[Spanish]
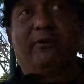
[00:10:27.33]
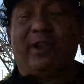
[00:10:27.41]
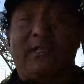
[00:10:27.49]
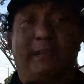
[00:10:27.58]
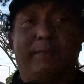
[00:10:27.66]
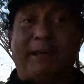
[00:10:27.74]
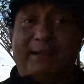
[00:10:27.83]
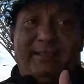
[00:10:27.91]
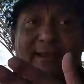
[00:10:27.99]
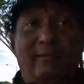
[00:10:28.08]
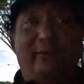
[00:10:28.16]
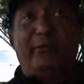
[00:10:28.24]
en cualquier
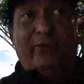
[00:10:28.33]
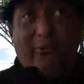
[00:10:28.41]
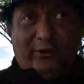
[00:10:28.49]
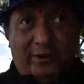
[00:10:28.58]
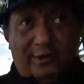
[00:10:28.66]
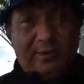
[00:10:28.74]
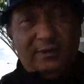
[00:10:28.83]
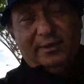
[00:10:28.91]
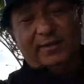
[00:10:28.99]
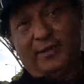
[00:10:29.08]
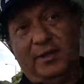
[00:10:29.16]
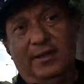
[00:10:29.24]
parte del mundo.
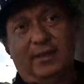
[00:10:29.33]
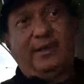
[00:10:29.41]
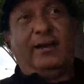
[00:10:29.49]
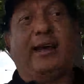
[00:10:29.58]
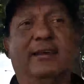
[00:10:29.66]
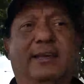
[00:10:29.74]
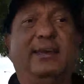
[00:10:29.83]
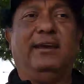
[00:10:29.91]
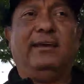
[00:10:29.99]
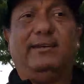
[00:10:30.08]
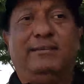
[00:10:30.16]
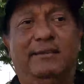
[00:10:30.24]
Hay
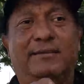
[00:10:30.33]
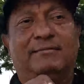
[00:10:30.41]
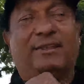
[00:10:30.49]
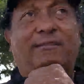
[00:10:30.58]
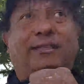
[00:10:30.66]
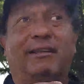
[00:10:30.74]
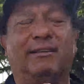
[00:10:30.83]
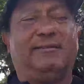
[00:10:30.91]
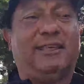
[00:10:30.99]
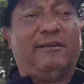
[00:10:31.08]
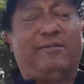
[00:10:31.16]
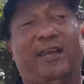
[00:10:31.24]
que tratar de
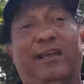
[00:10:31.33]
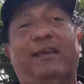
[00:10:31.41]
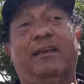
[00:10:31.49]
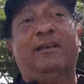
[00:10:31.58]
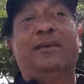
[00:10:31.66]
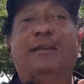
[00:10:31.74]
estar bien